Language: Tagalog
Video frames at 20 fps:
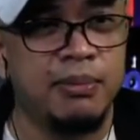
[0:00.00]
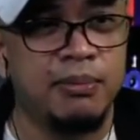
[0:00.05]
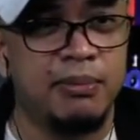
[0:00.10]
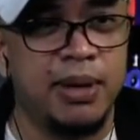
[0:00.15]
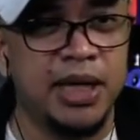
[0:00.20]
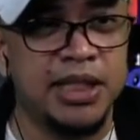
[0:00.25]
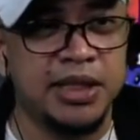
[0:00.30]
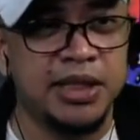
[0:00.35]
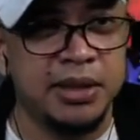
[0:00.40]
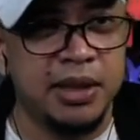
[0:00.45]

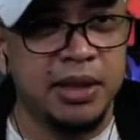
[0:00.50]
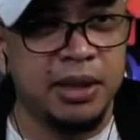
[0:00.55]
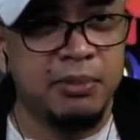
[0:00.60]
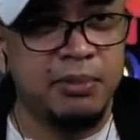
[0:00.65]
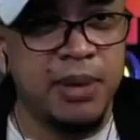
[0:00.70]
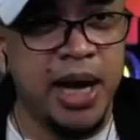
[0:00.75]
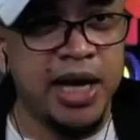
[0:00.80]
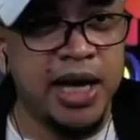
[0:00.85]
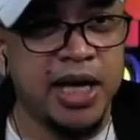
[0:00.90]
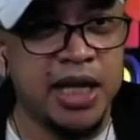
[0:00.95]
Bas,
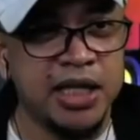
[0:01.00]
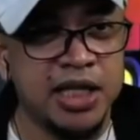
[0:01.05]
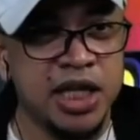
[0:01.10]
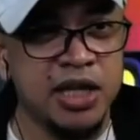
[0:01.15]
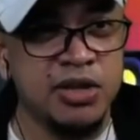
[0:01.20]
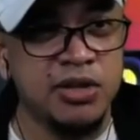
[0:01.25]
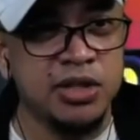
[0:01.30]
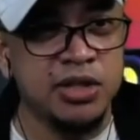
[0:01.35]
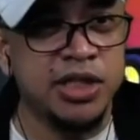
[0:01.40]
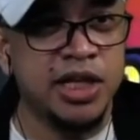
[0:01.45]
bye, kasi
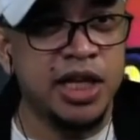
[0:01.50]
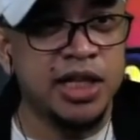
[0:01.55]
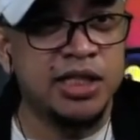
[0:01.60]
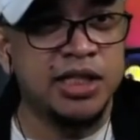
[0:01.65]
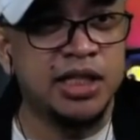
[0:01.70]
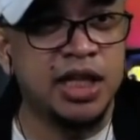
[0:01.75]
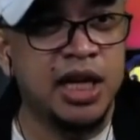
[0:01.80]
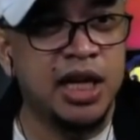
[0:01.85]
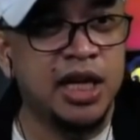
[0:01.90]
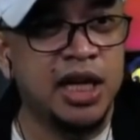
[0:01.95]
yung sense
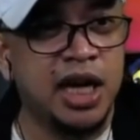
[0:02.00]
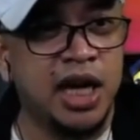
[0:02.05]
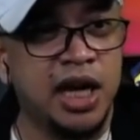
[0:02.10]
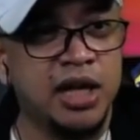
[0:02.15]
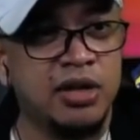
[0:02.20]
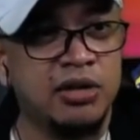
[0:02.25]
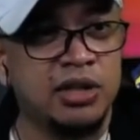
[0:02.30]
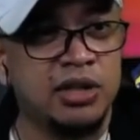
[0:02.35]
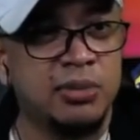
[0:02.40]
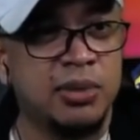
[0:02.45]
talaga
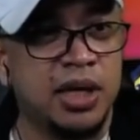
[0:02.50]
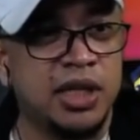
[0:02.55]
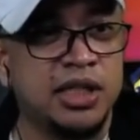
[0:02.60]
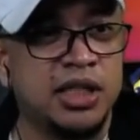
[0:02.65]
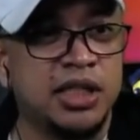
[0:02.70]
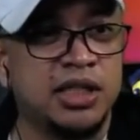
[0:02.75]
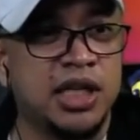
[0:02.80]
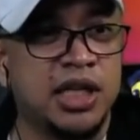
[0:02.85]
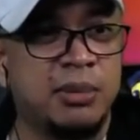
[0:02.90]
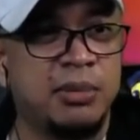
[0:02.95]
kayo sa mga
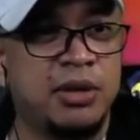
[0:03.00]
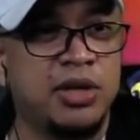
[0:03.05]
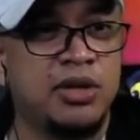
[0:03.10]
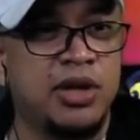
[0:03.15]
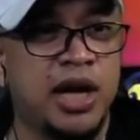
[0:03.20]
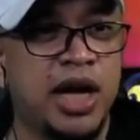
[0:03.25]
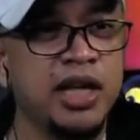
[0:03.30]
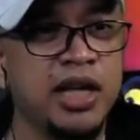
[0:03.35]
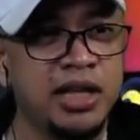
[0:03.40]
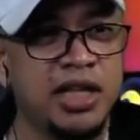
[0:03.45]
sinasabi nyo.
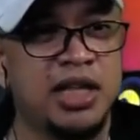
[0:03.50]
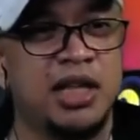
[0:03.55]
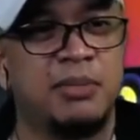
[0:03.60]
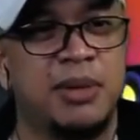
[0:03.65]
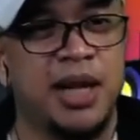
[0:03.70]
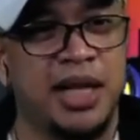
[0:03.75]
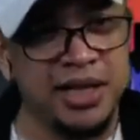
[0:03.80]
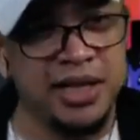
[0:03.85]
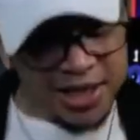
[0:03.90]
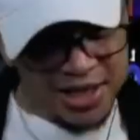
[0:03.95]
Ay, hindi
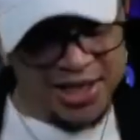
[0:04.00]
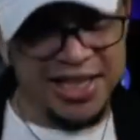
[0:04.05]
naman.